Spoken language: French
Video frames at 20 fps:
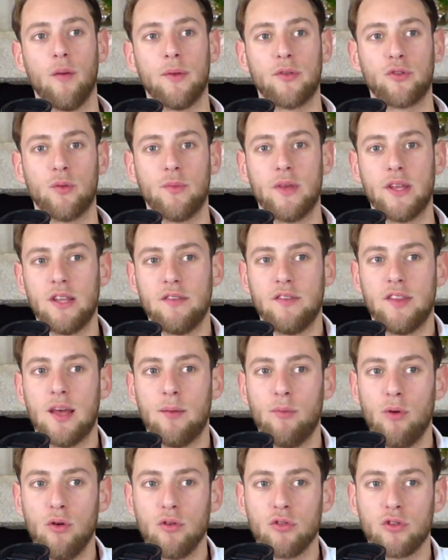que bien
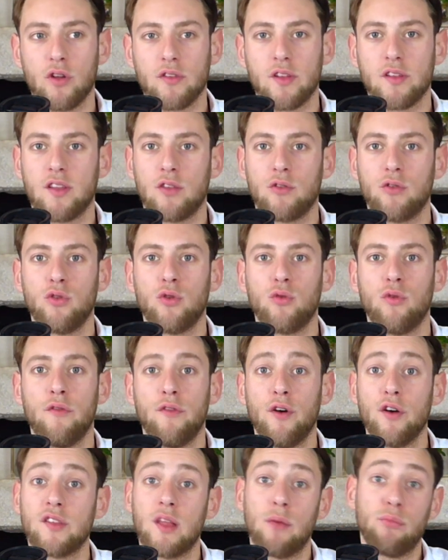évidemment, sortir de sa zone de
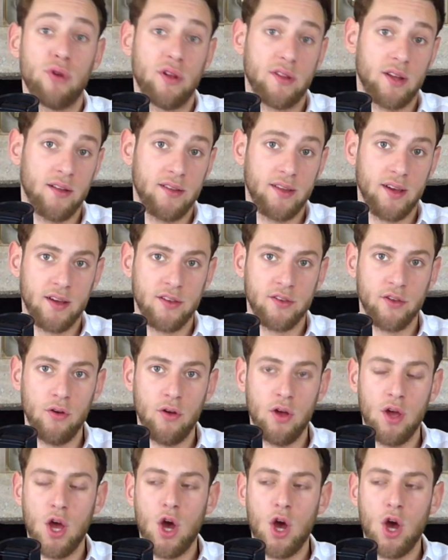confort, ça peut être intéressant.